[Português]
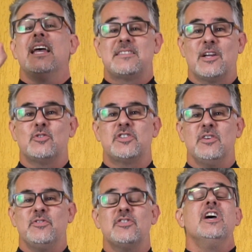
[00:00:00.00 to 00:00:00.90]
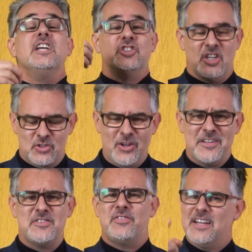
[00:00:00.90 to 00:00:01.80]
executivos,
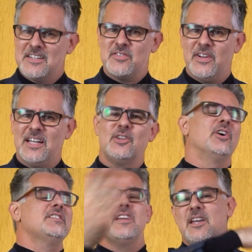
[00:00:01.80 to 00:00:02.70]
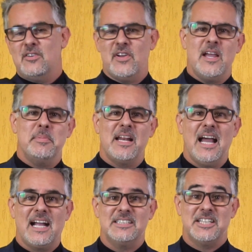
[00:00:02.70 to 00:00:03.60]
gestores de vendas e vendedores e venha
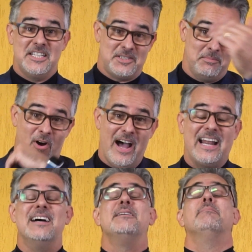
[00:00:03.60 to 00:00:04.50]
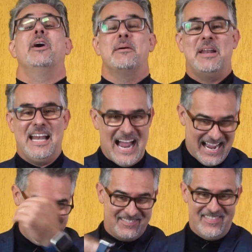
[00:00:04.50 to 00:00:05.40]
brilhar com a gente. Bora, bora
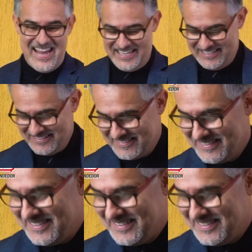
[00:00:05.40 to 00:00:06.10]
brilhar, vem!